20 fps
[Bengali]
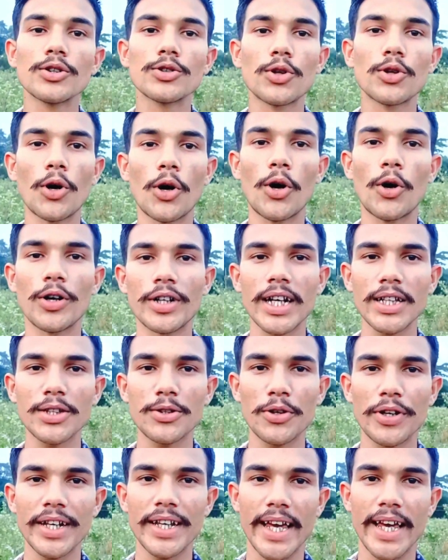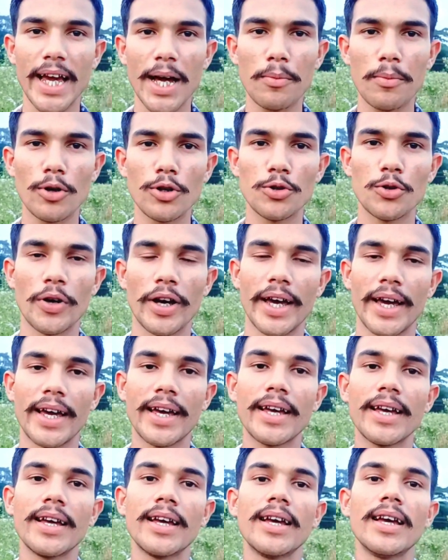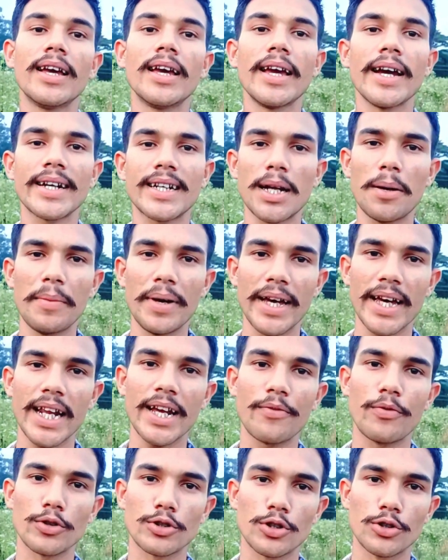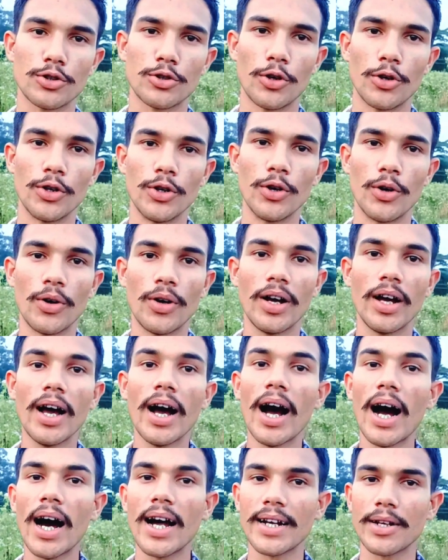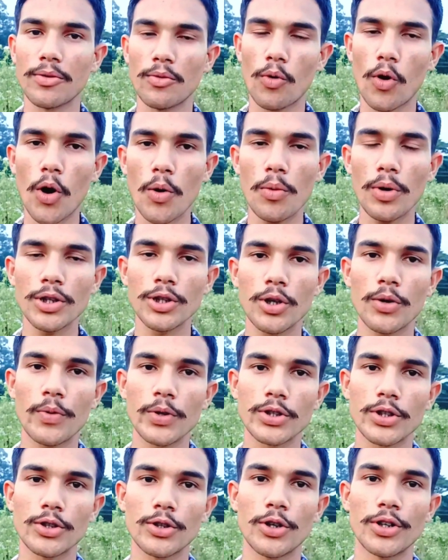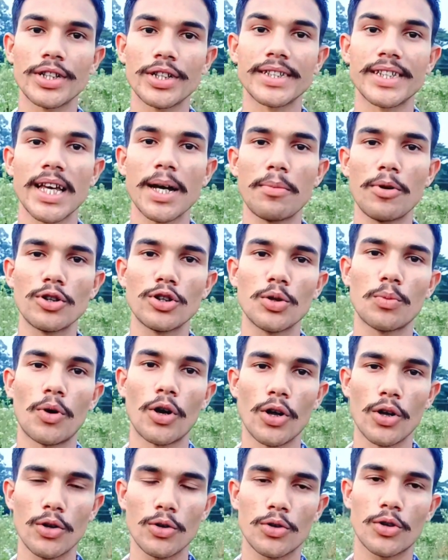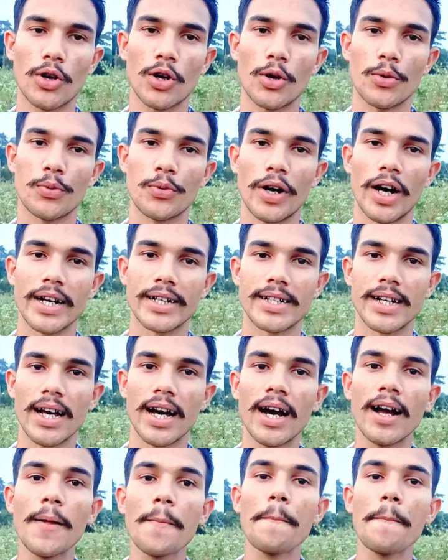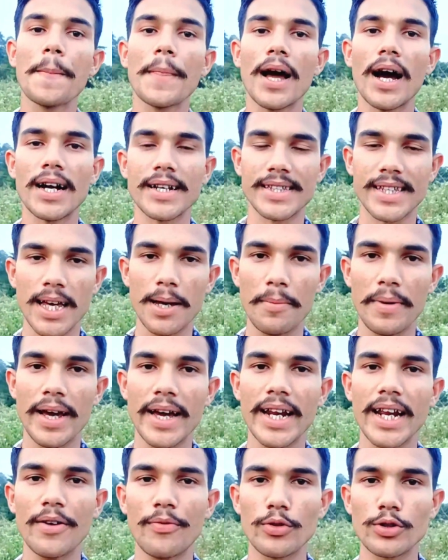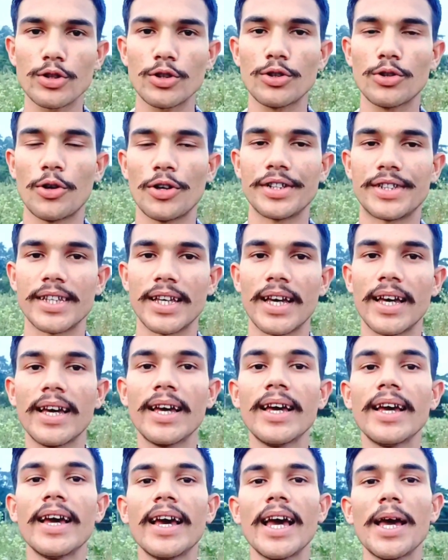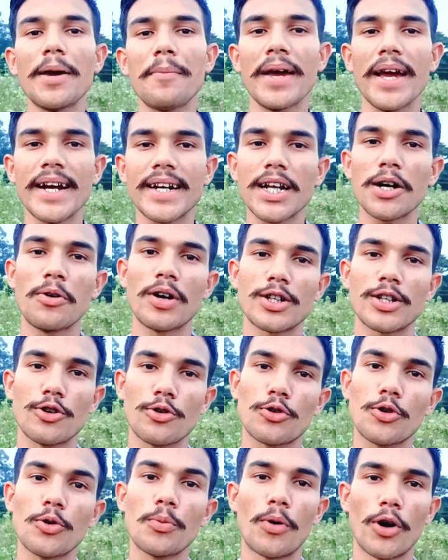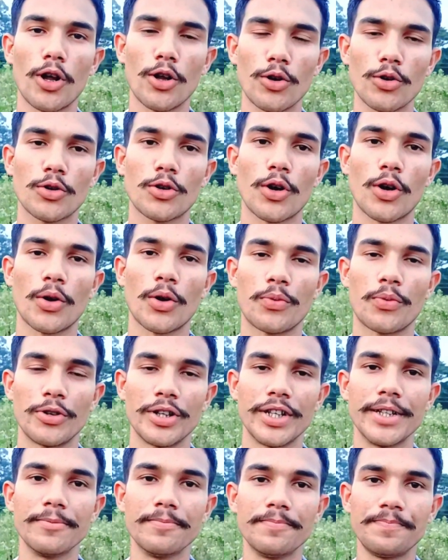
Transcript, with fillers: তো হঠাৎ করি এক বন্ধুয়ে একটা মেয়েরে পছন্দ হইল আর ও বন্ধুর পছন্দ হয়েছে যে বন্ধু বড়লোক ঘরের ফুয়া আসলা আর যে মেয়েরে পছন্দ হয়েছে এই মেয়েটাও আসলো খুব বড় লোক গড়ের ফুড়ি